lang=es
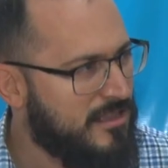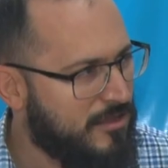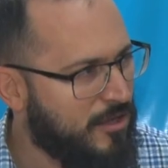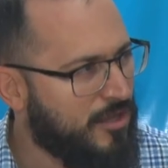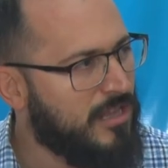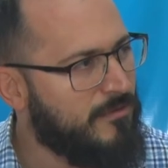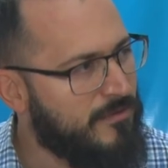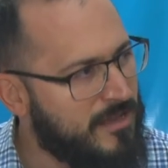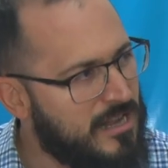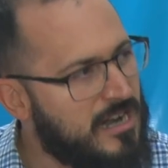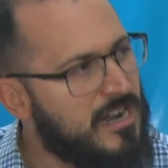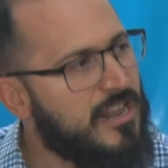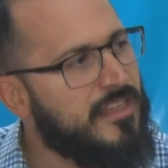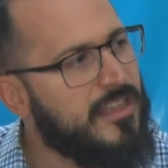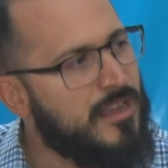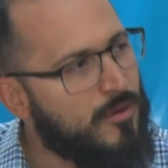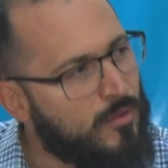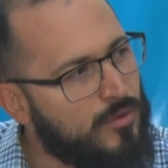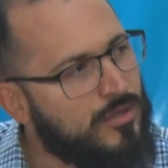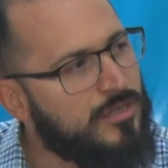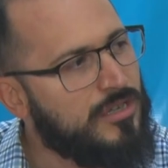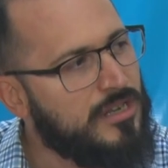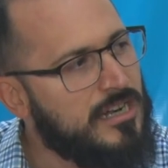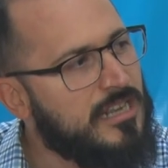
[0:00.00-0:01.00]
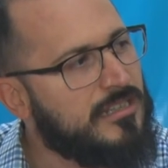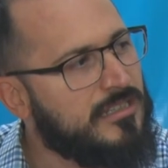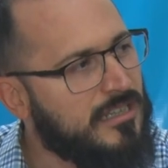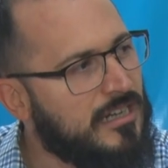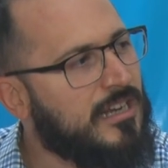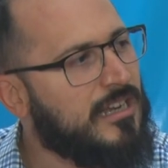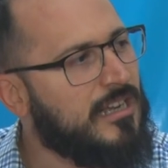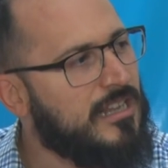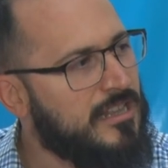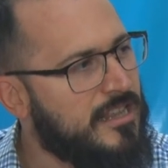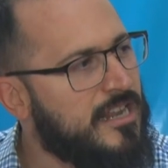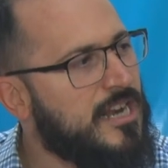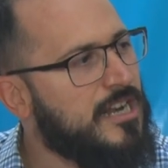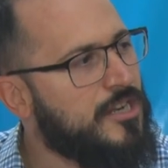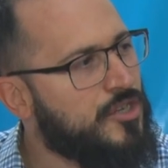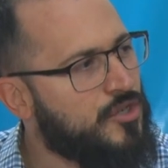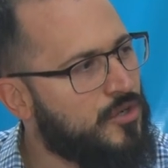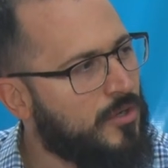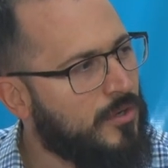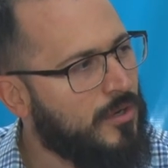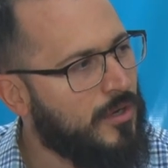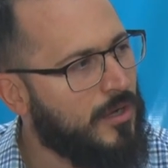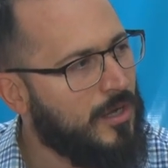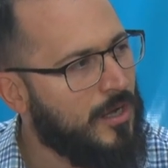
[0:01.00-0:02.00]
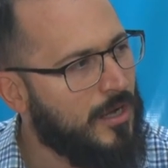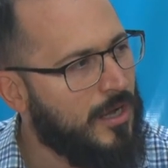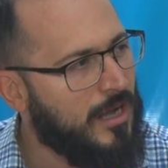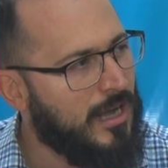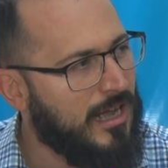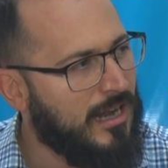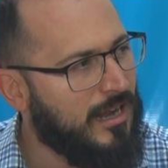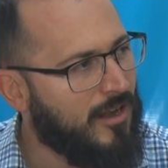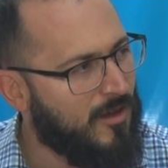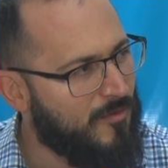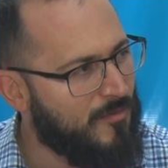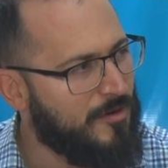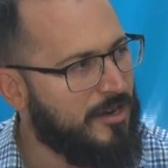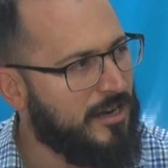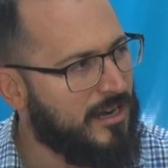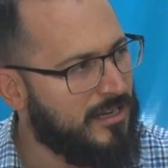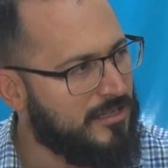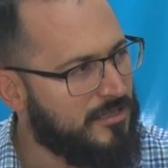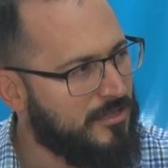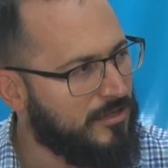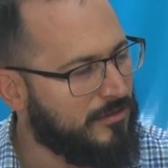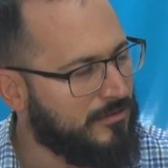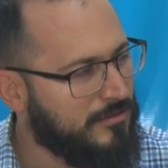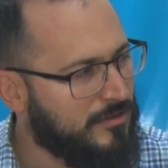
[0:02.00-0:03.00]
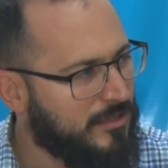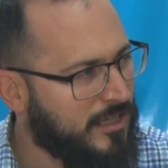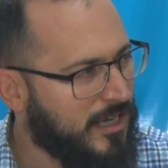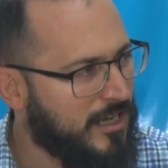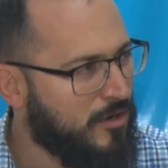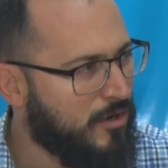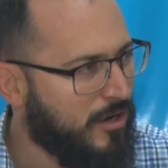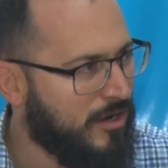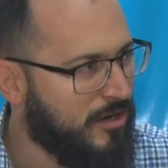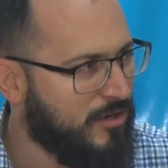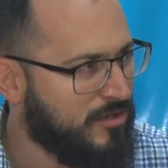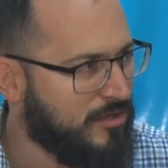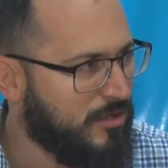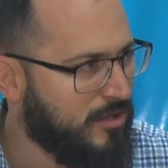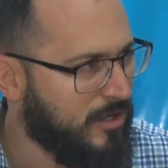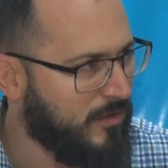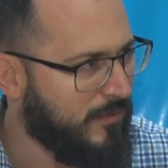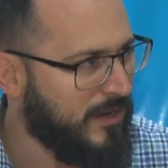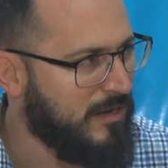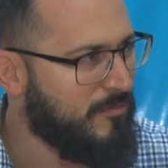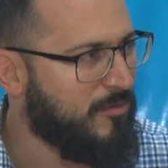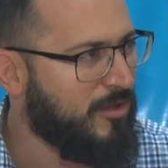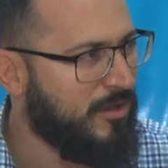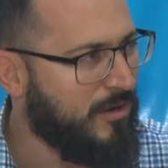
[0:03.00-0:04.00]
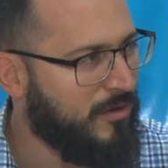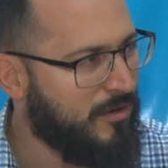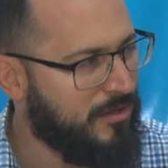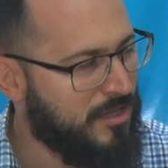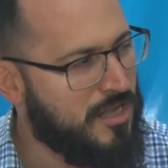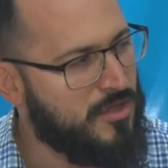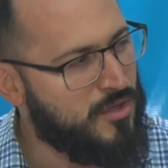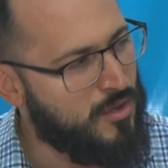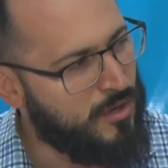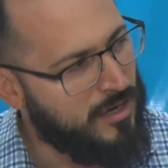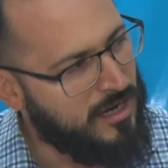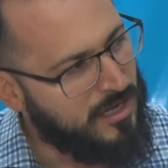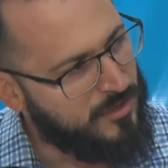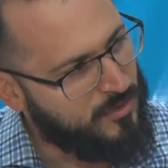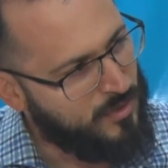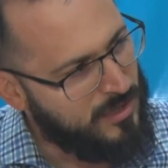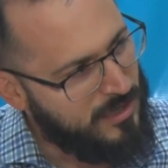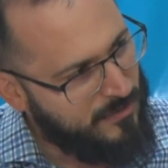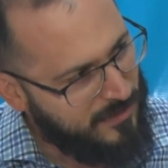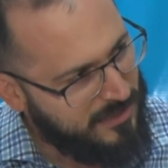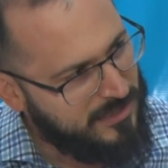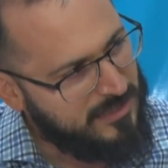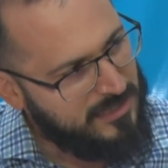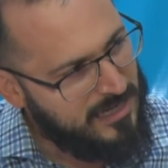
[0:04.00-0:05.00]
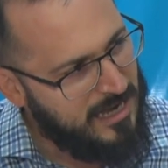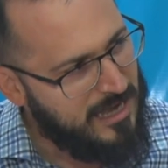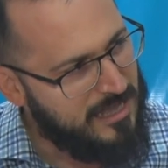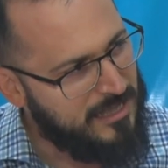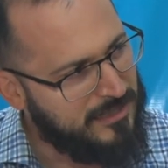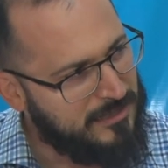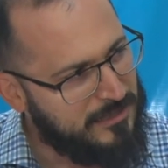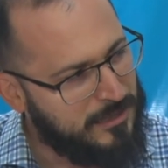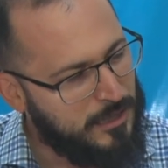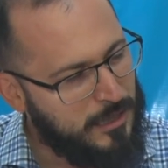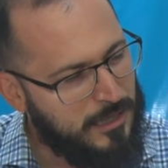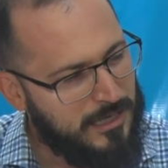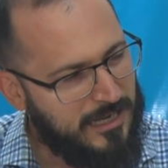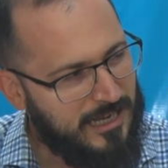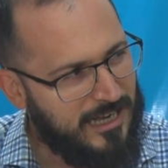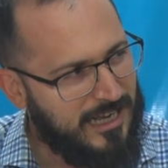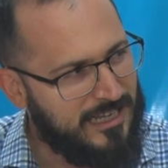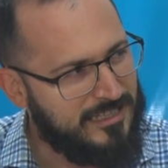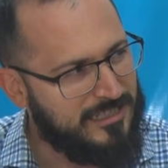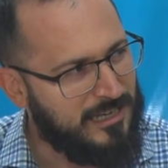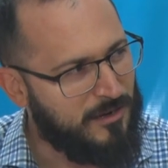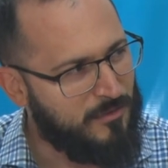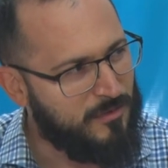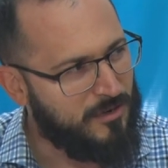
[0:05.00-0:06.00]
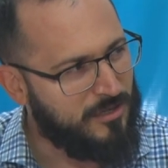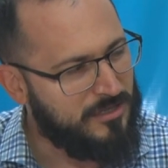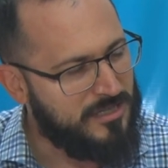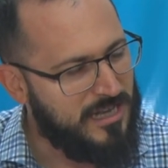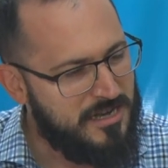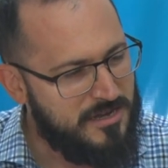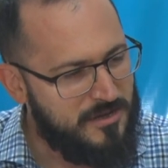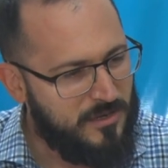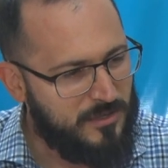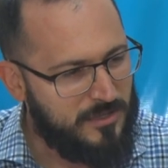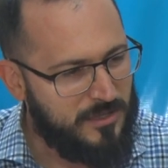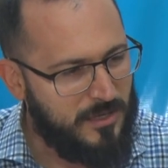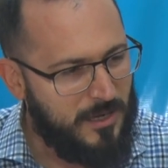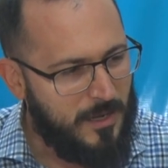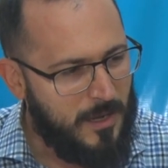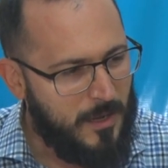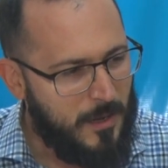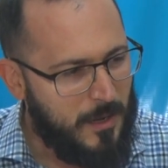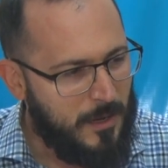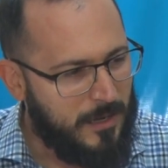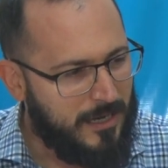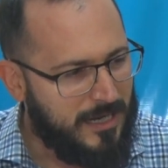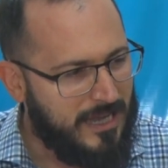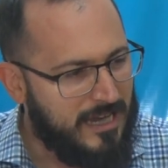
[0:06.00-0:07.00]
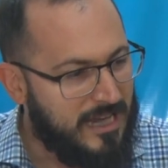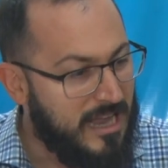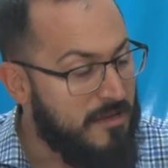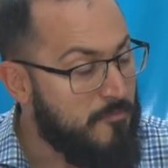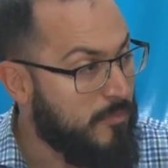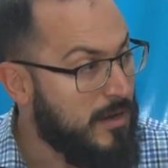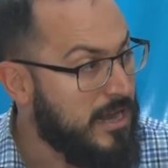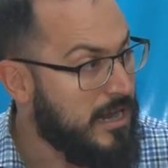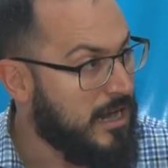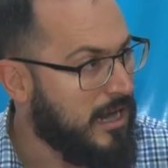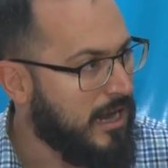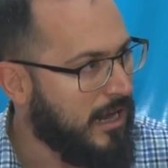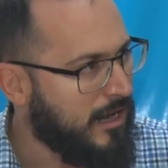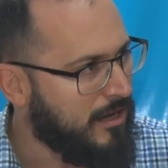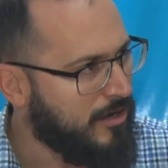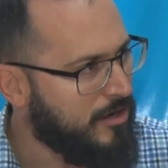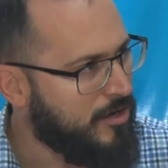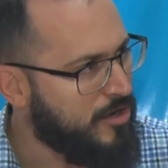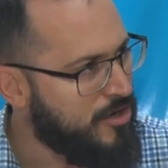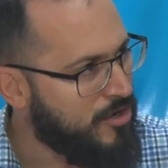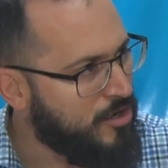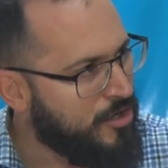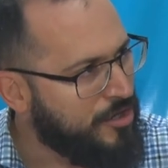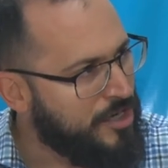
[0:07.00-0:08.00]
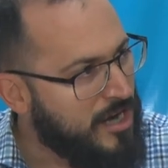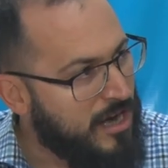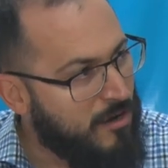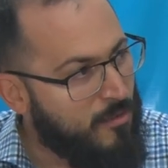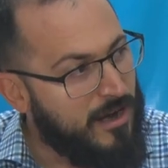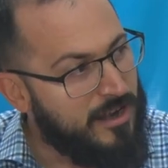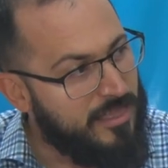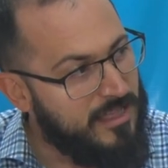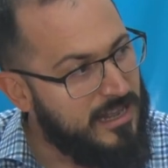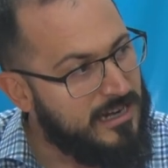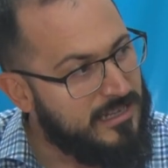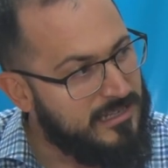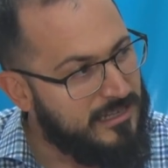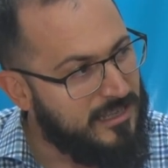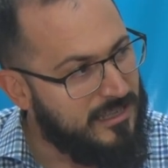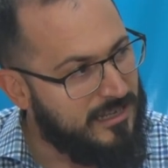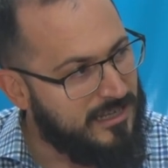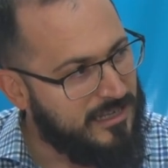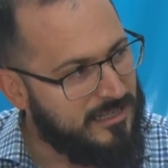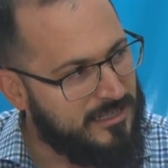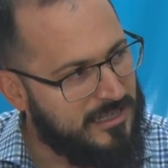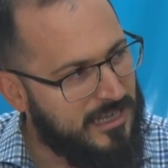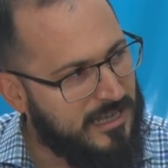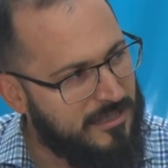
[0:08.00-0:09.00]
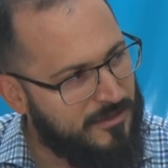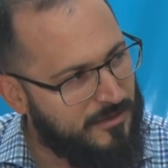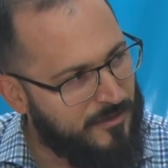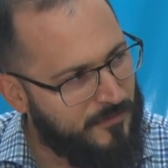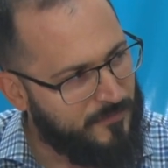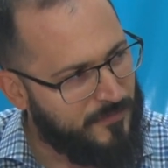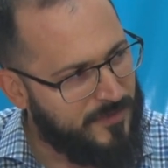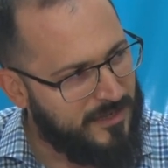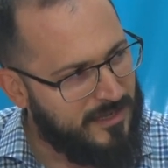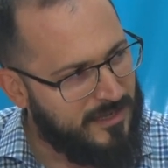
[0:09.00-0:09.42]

donde viene la discusión acerca del derecho a la comunicación, que es lo que nosotros venimos discutiendo en las universidades hace algunos años, que qué implica no resguardarse del Estado,